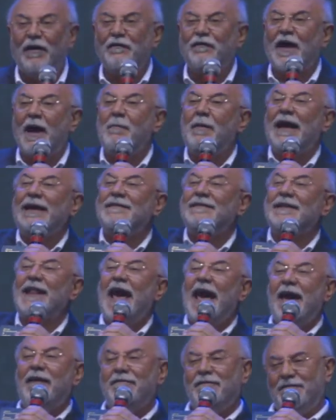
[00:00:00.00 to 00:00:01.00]
vai ficar mais
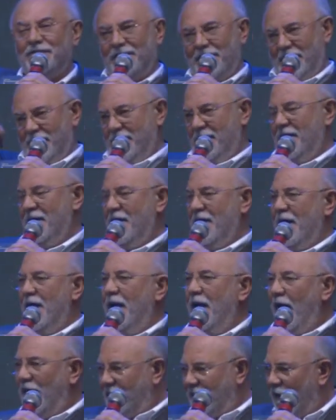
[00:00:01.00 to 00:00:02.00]
leve.
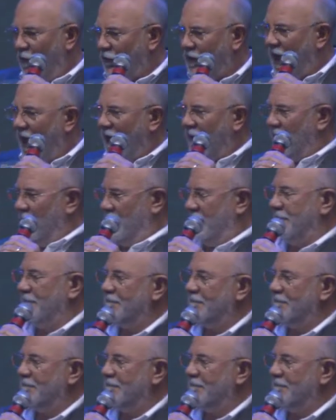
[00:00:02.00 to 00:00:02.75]
É isso que eu quero.